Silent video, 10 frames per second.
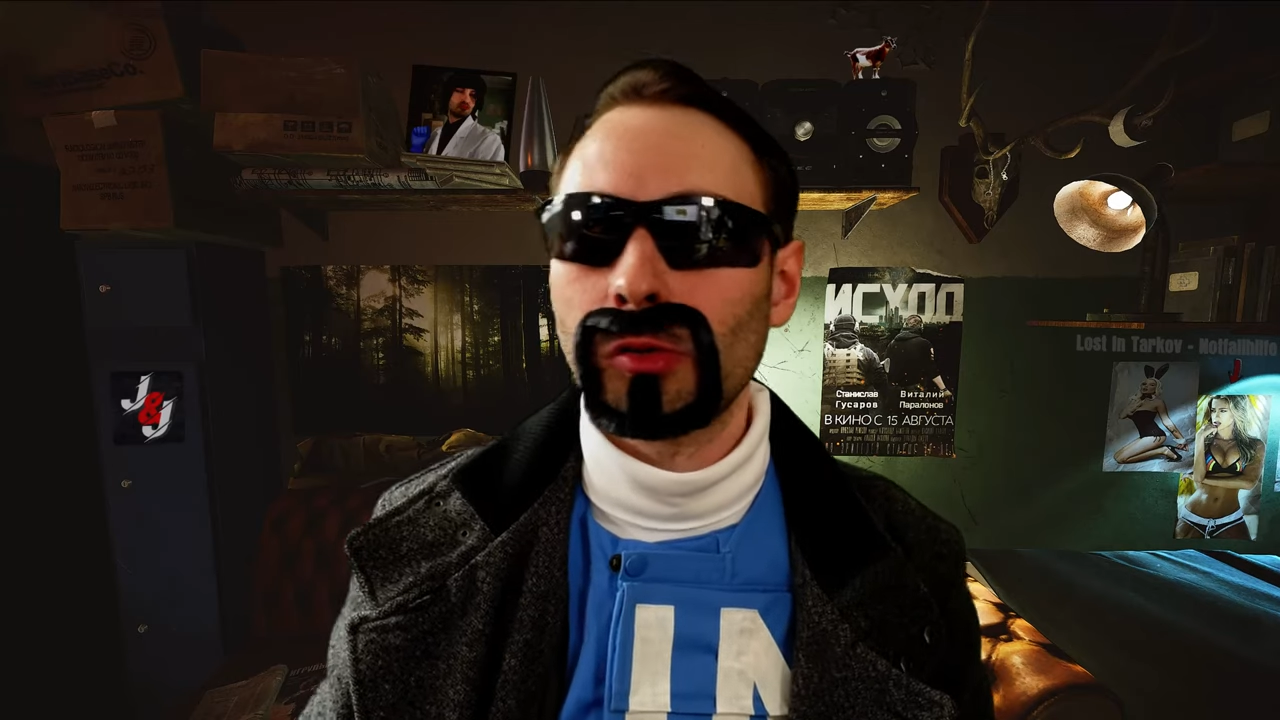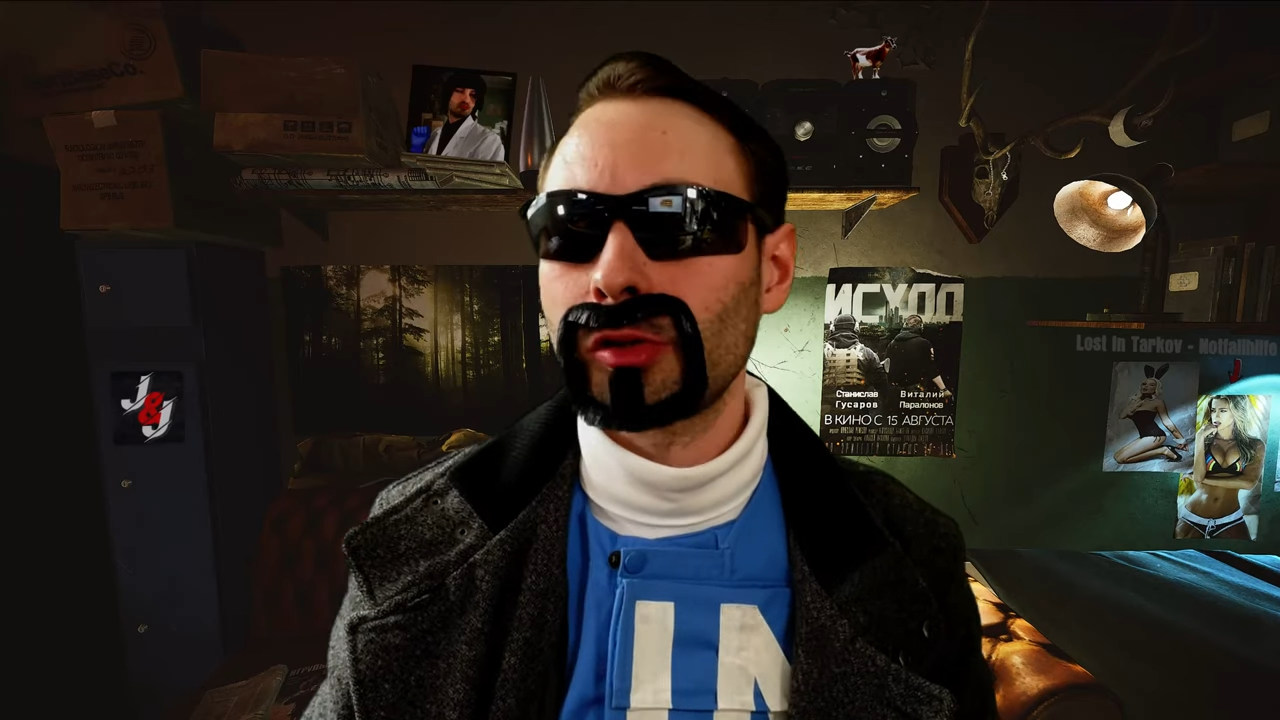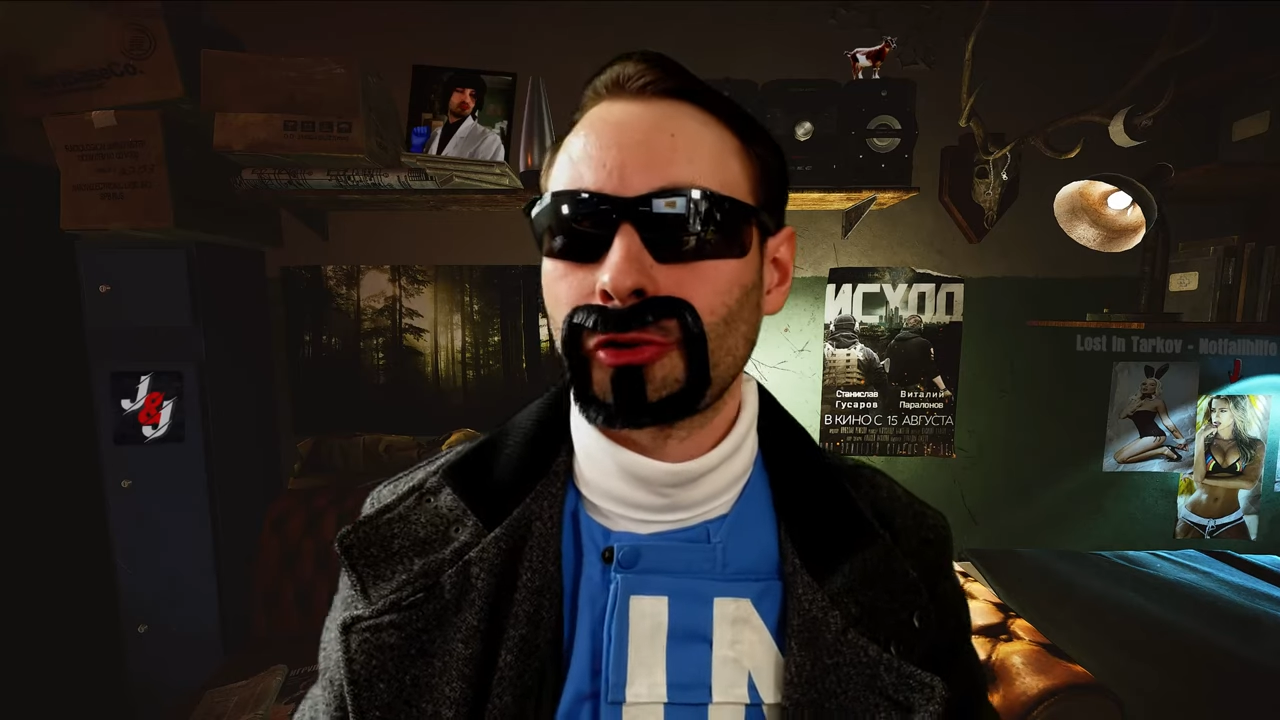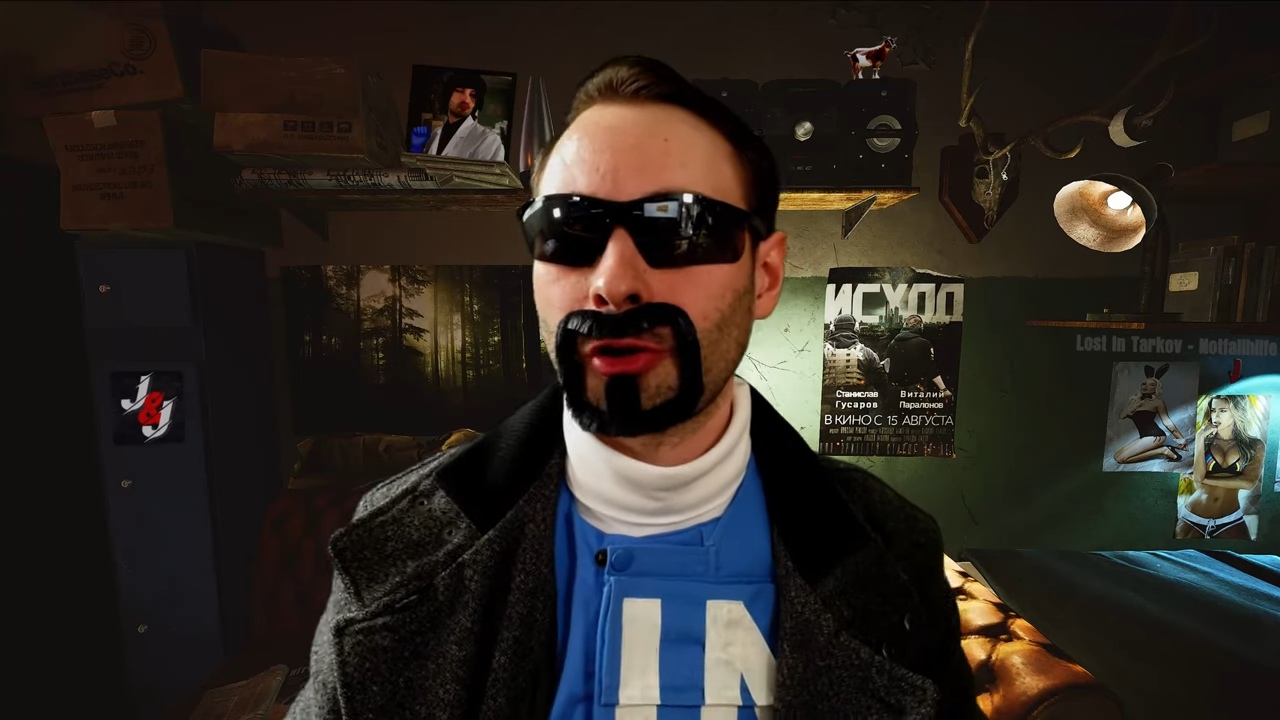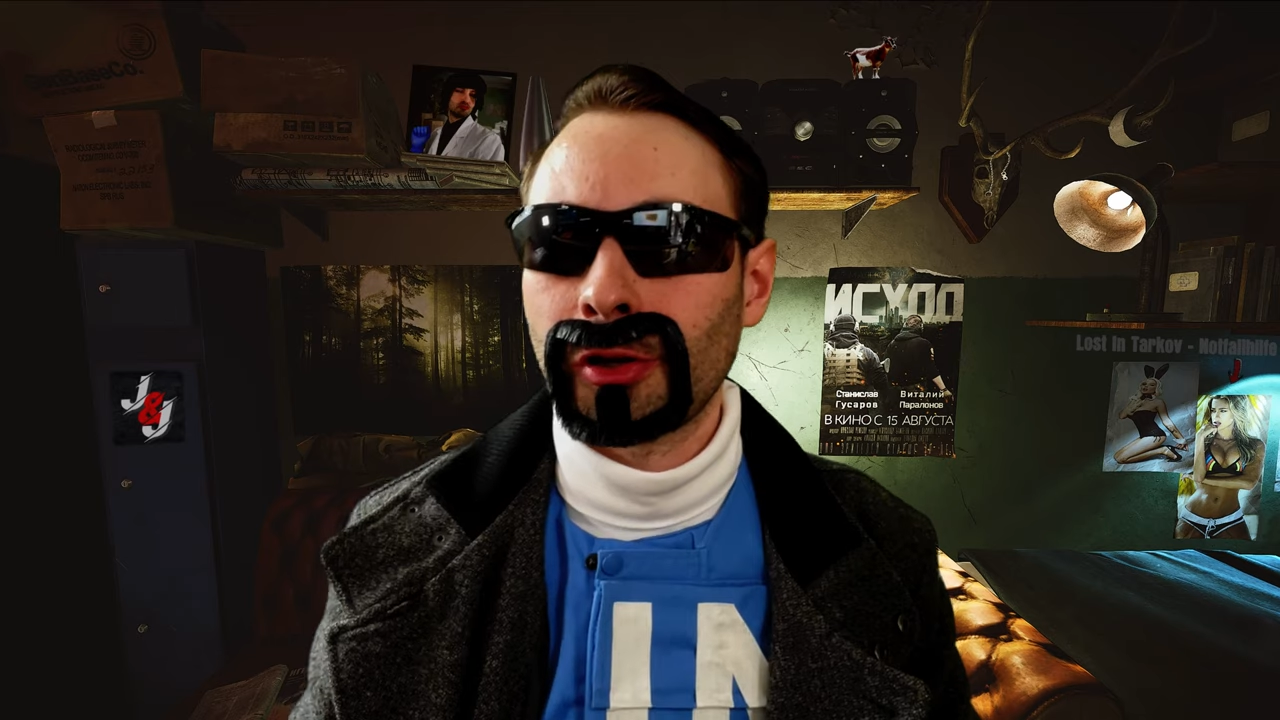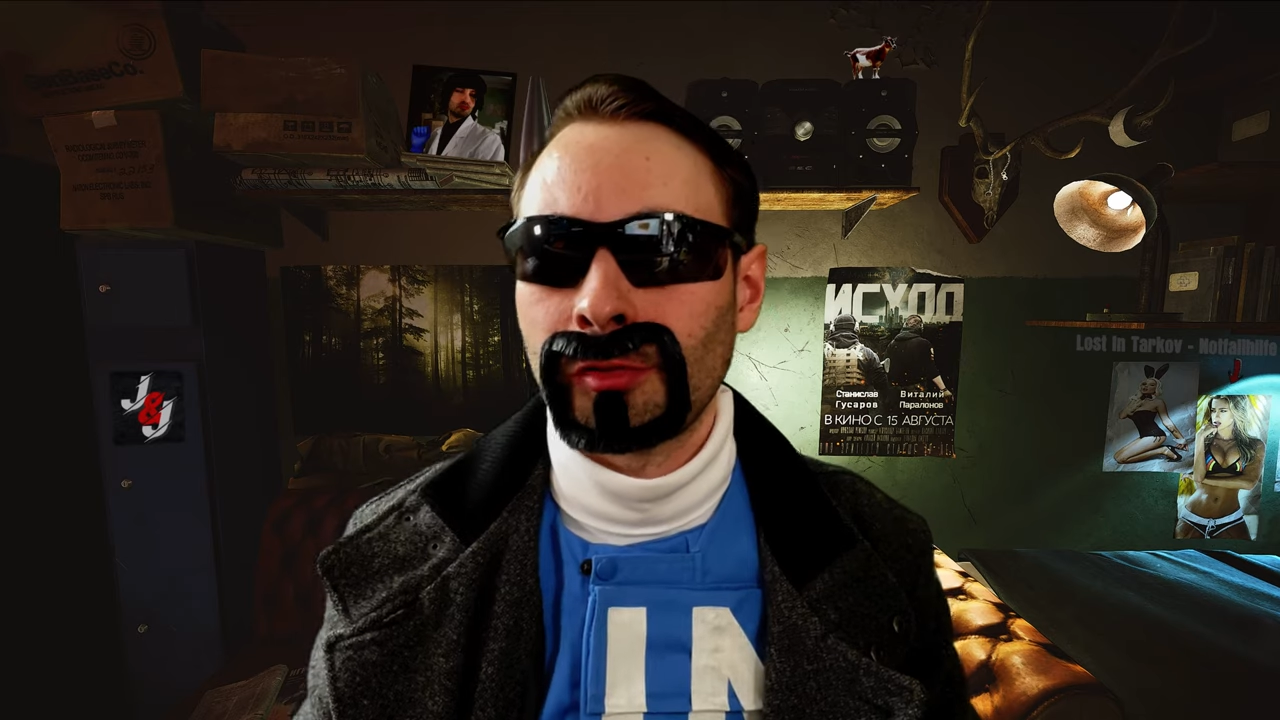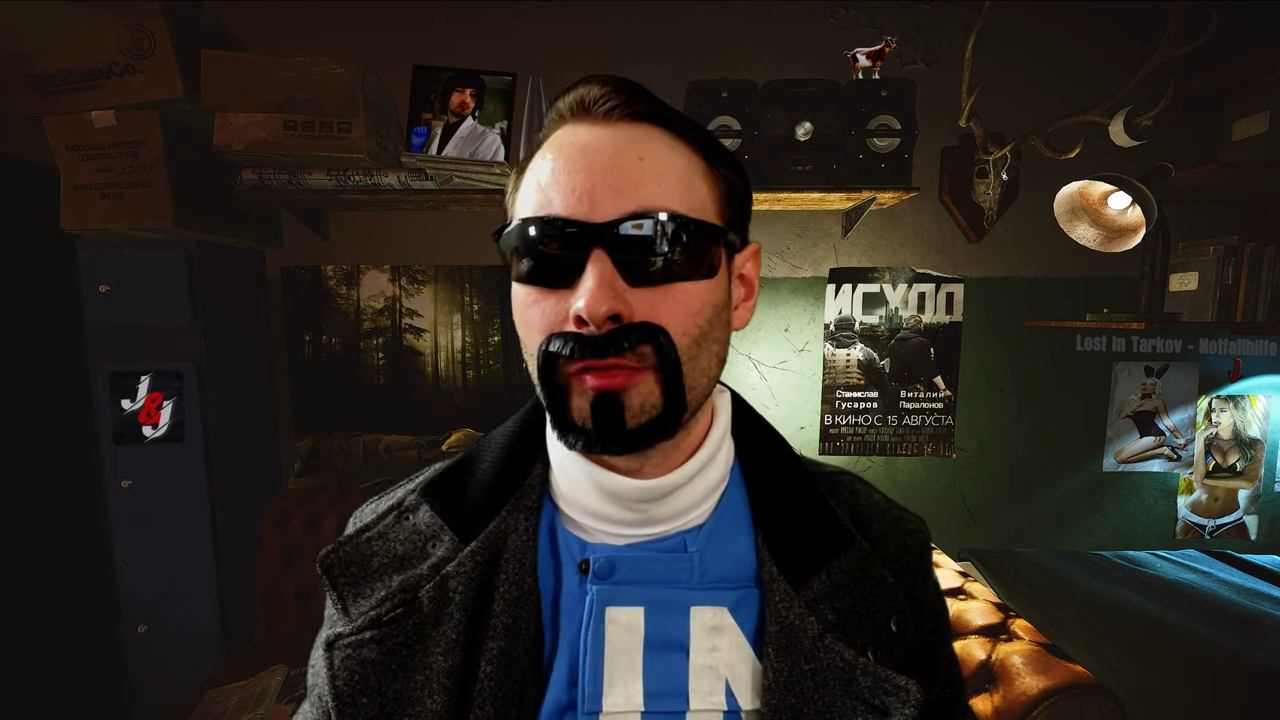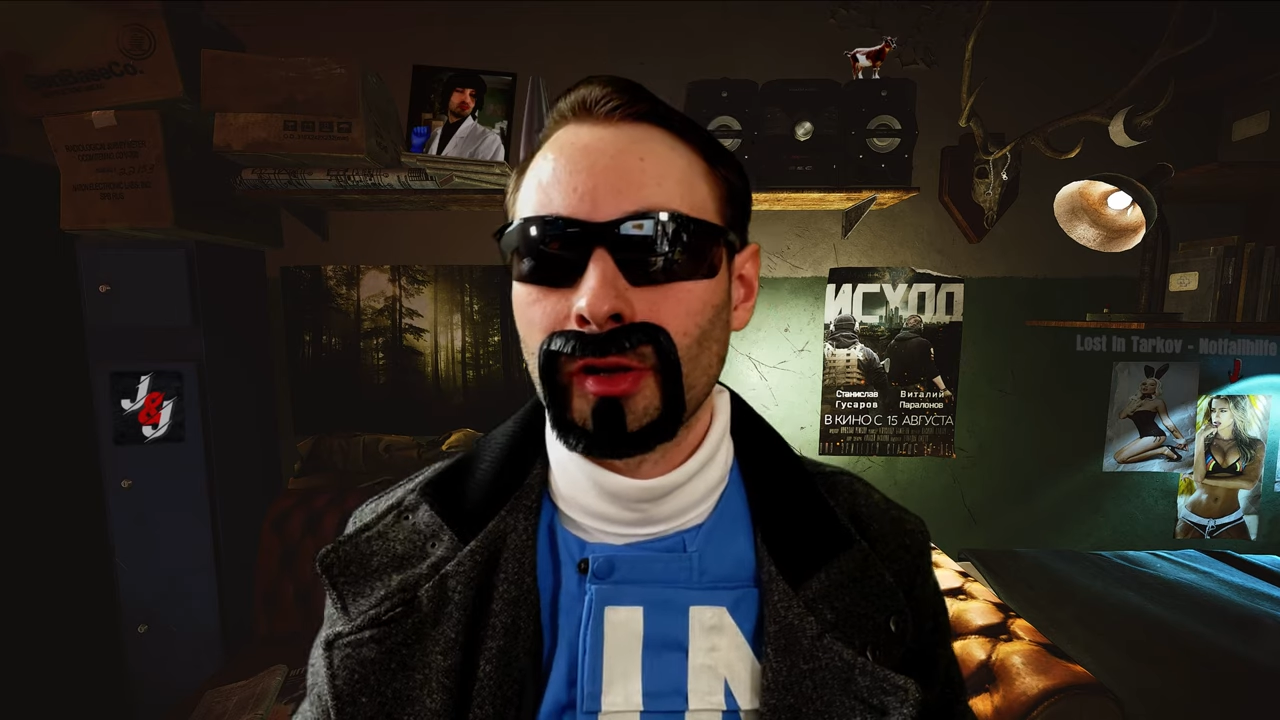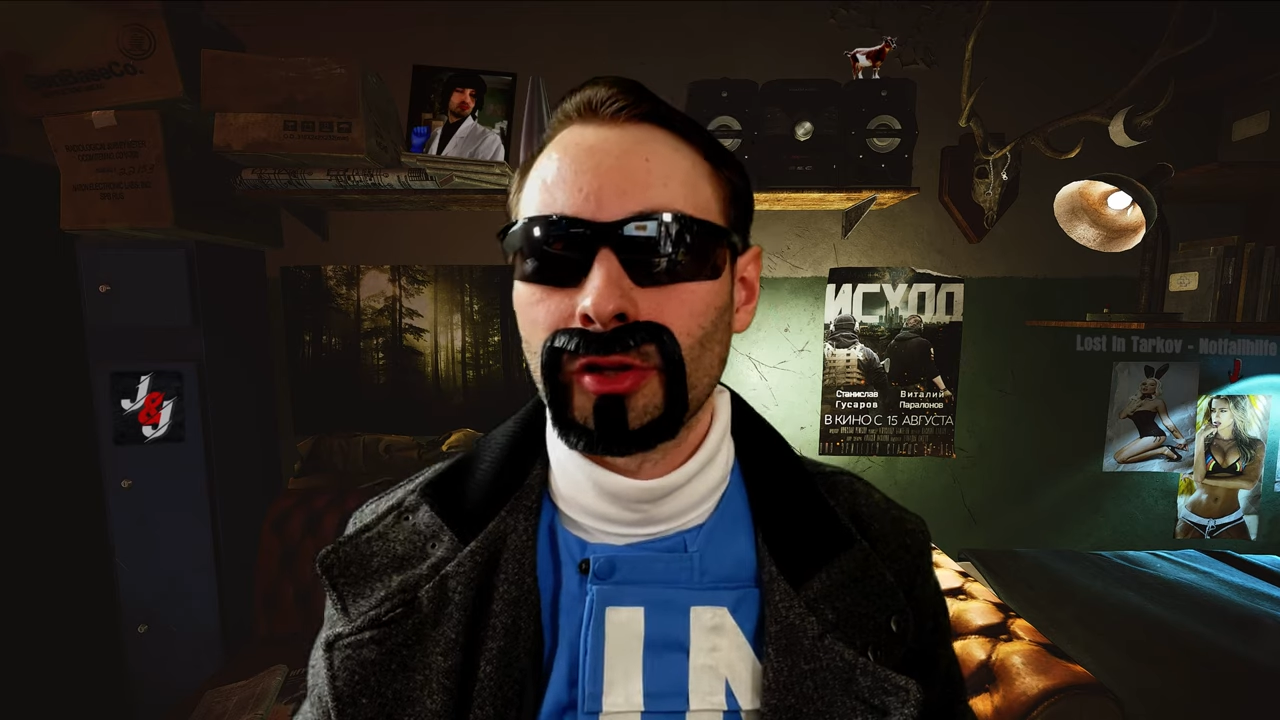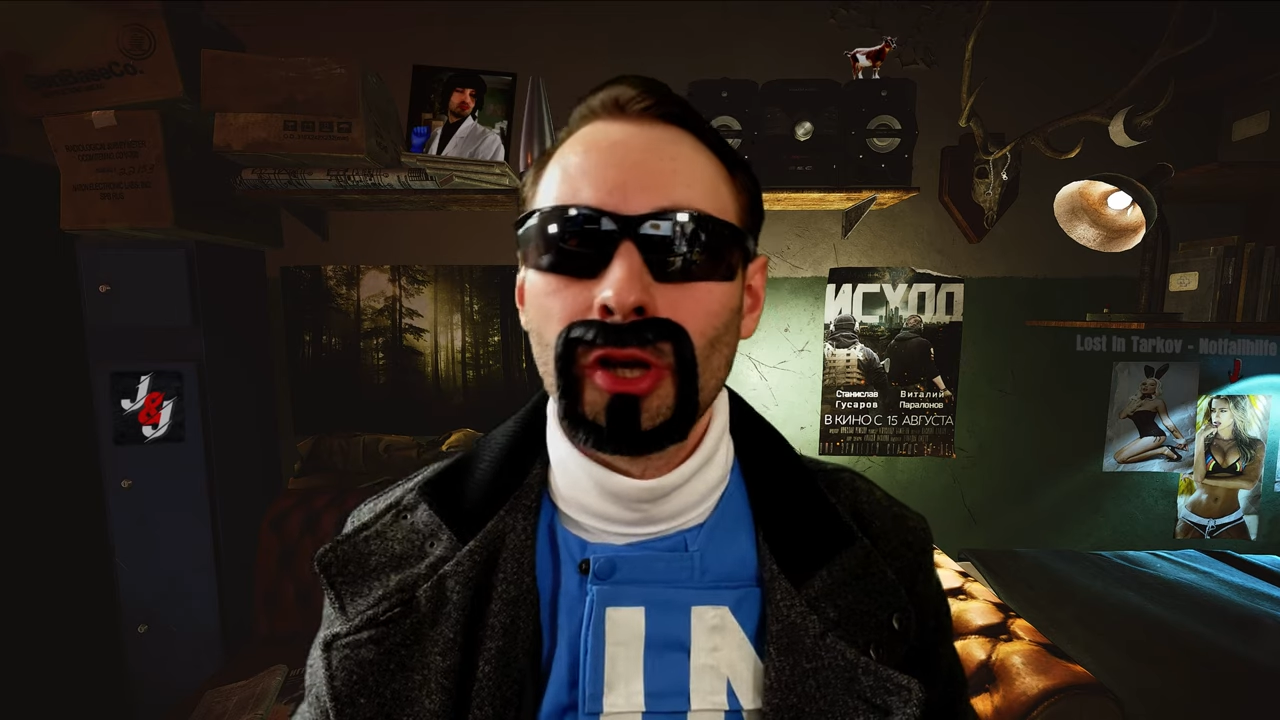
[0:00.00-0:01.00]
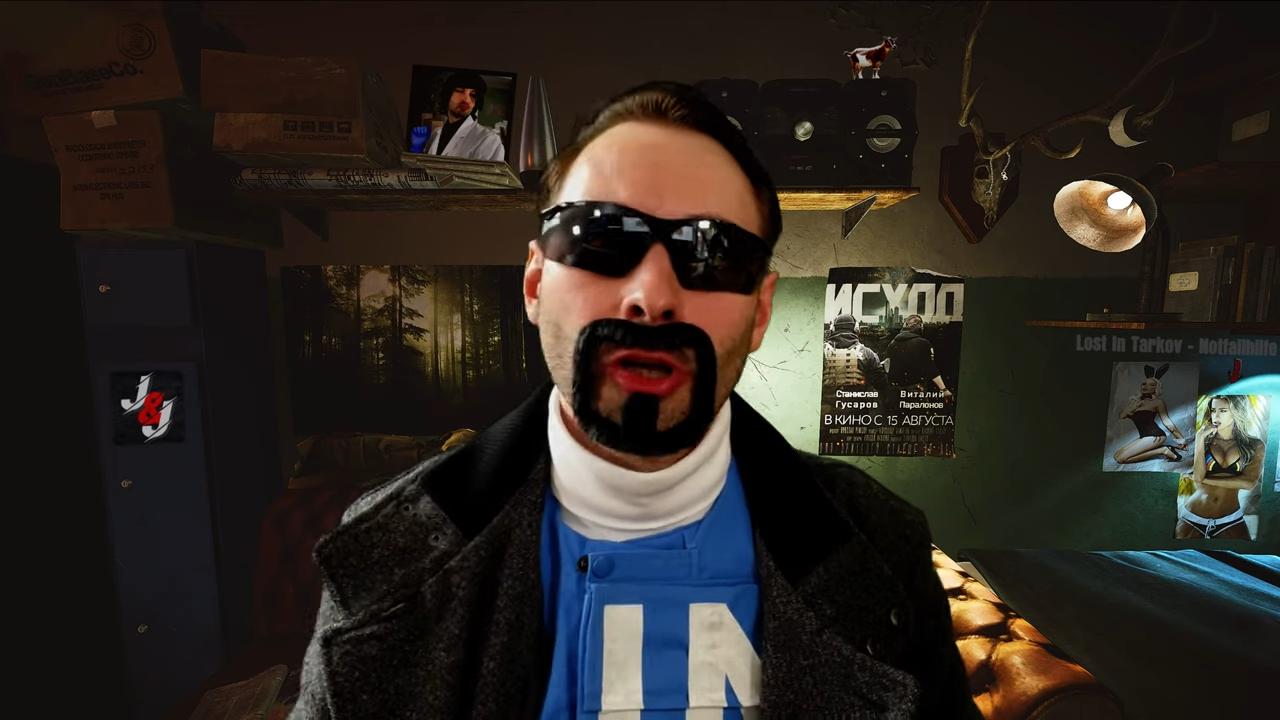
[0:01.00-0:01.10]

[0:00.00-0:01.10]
unterschiedlich viel wert.